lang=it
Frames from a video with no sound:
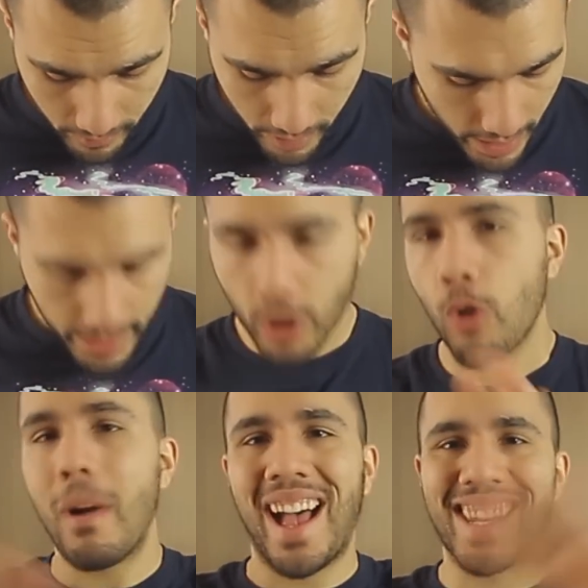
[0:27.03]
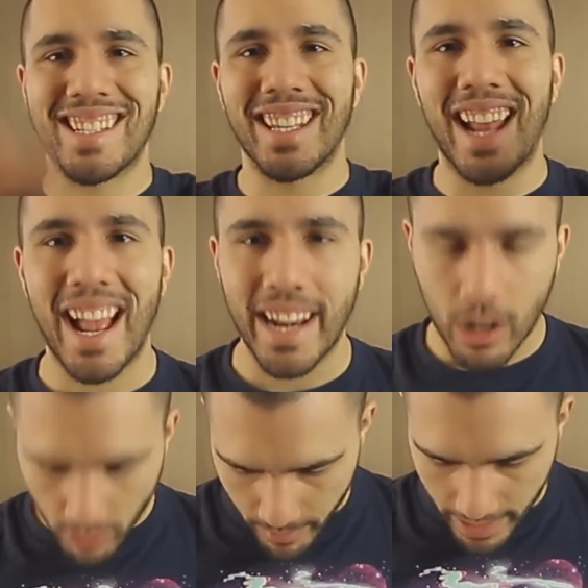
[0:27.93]
niente roba
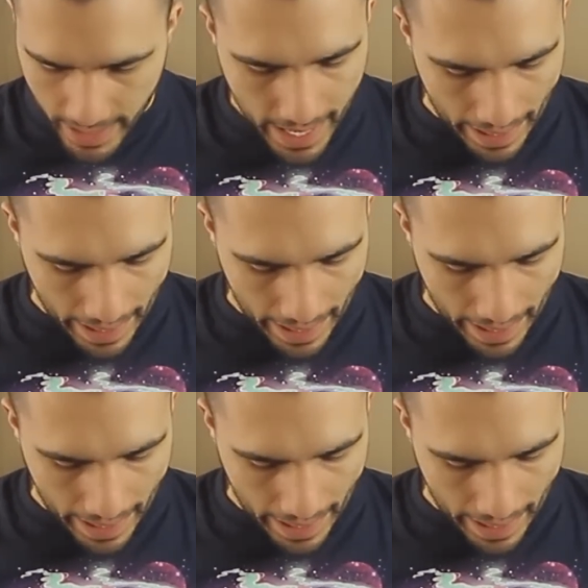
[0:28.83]
strana come nelle